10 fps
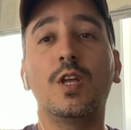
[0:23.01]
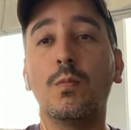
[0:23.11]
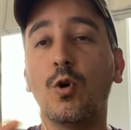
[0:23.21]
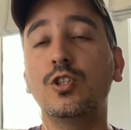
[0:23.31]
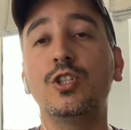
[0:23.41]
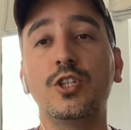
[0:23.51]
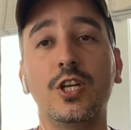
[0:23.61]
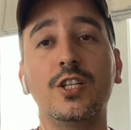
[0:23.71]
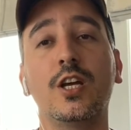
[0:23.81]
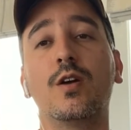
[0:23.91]
Tem um monte de
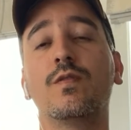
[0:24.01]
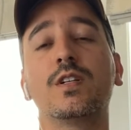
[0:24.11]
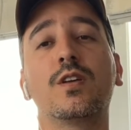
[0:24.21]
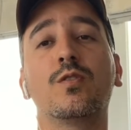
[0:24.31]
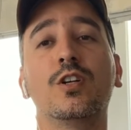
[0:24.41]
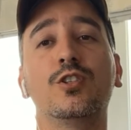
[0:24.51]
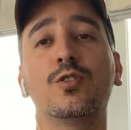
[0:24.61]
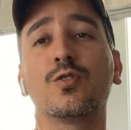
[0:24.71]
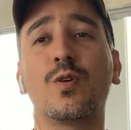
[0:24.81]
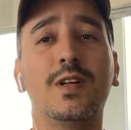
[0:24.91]
gente aí conversando com a
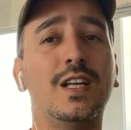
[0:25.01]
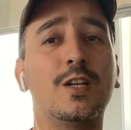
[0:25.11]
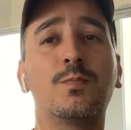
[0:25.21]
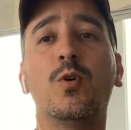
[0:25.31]
gente nos comentários.